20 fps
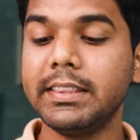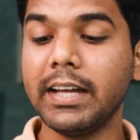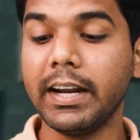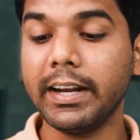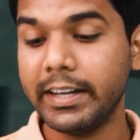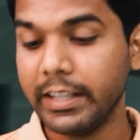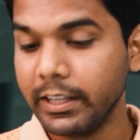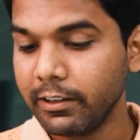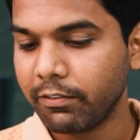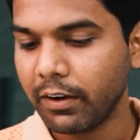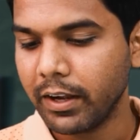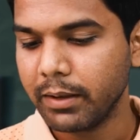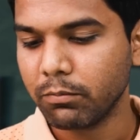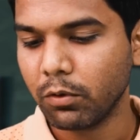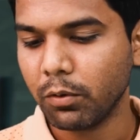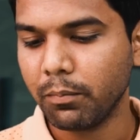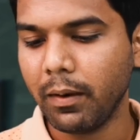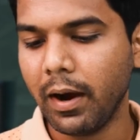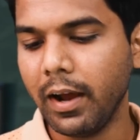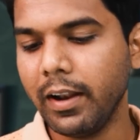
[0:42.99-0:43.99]
థర్టీ ఫైవ్
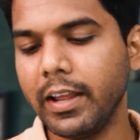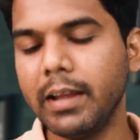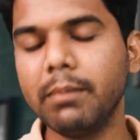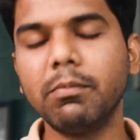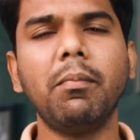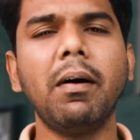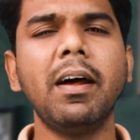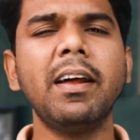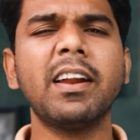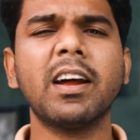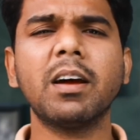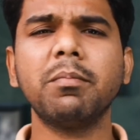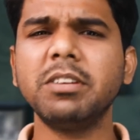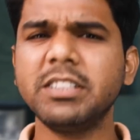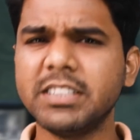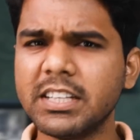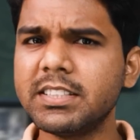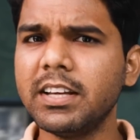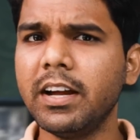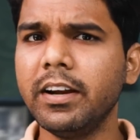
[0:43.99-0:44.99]
మొబైల్ ఈ మొబైల్
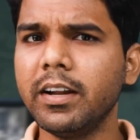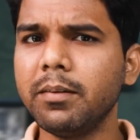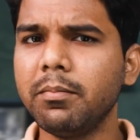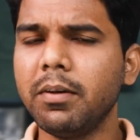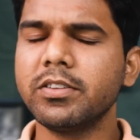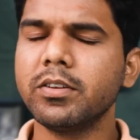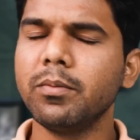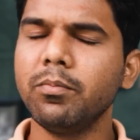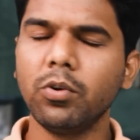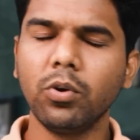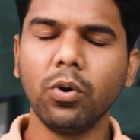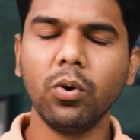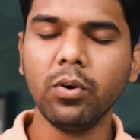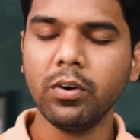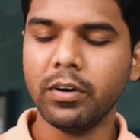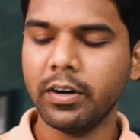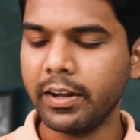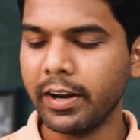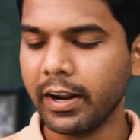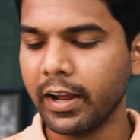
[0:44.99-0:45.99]
రికమెండ్ చేస్తా అంటే మాత్రం నో
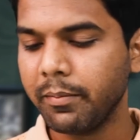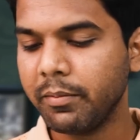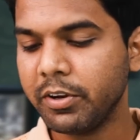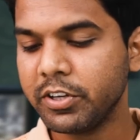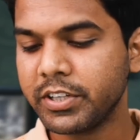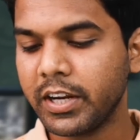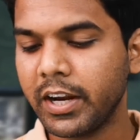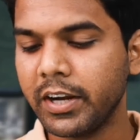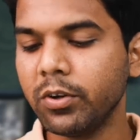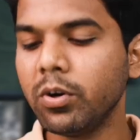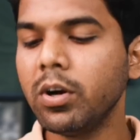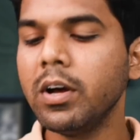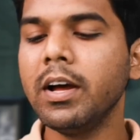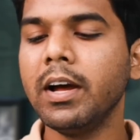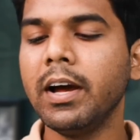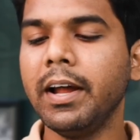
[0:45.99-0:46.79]
రికమెండ్ చేయను